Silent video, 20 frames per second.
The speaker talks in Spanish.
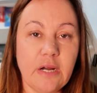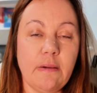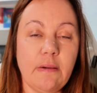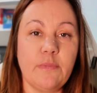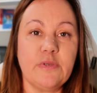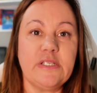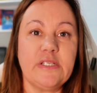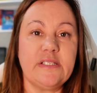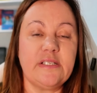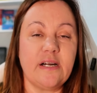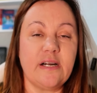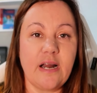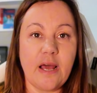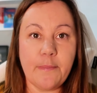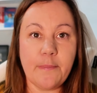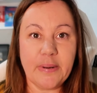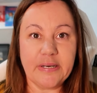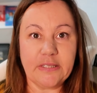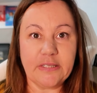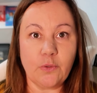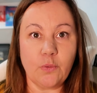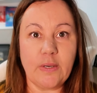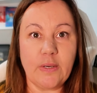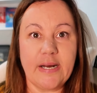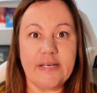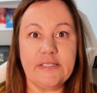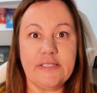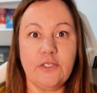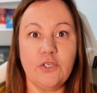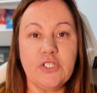ni íbamos a hacer nada en
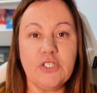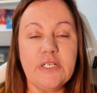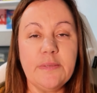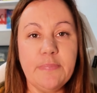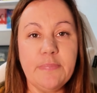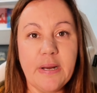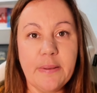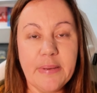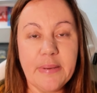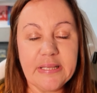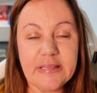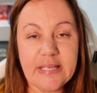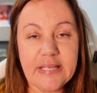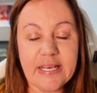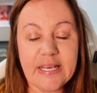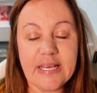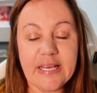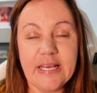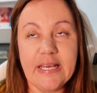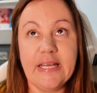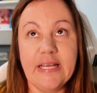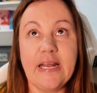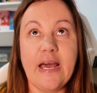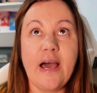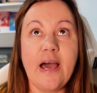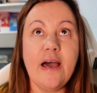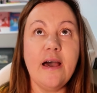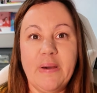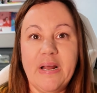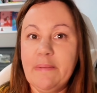particular, sino simplemente que
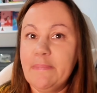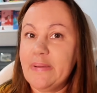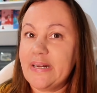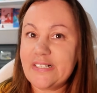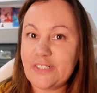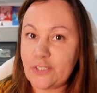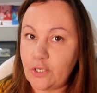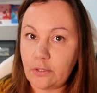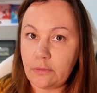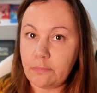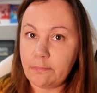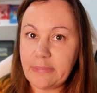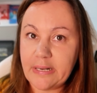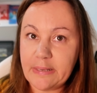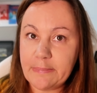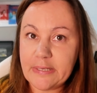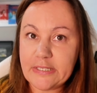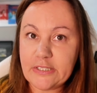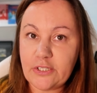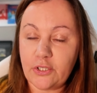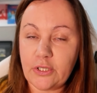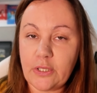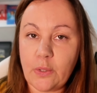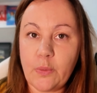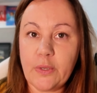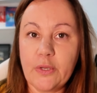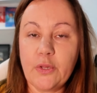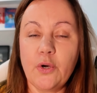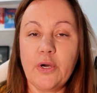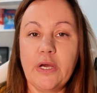era para inversión, para inversión, ¿de
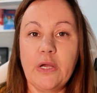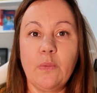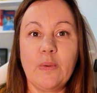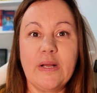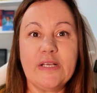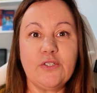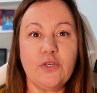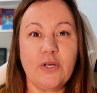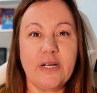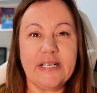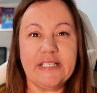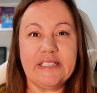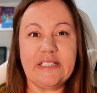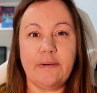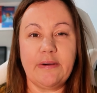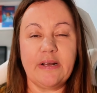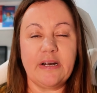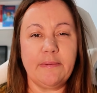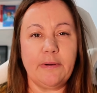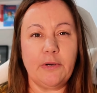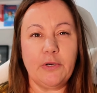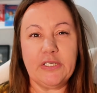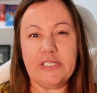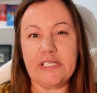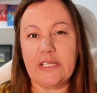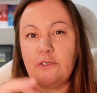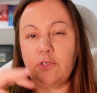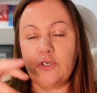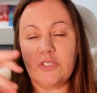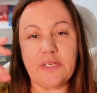acuerdo? Era una zona que estaba
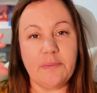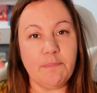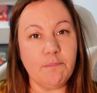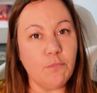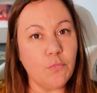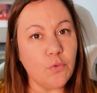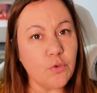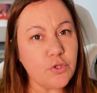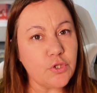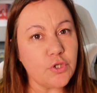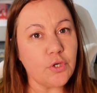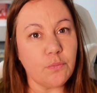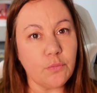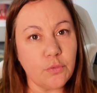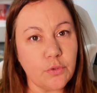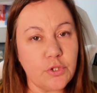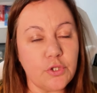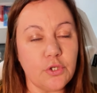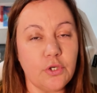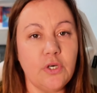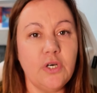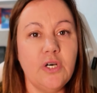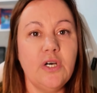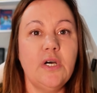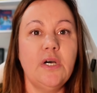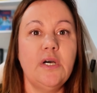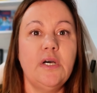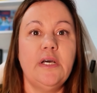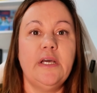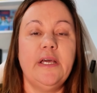revalorizándose mucho, mucho
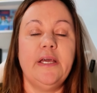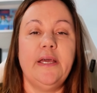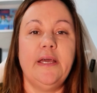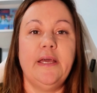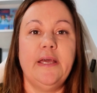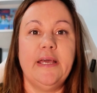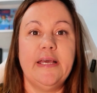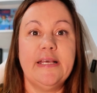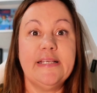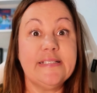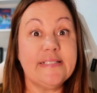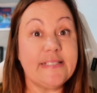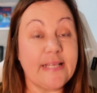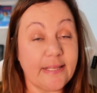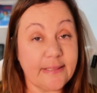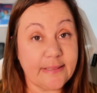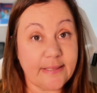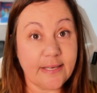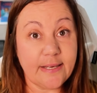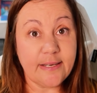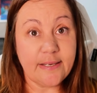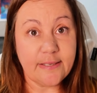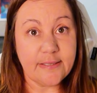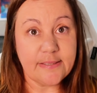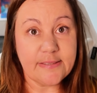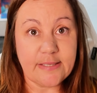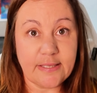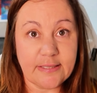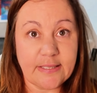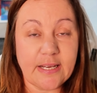eh, en Salta,
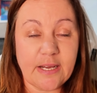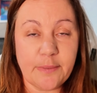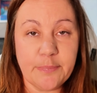Salta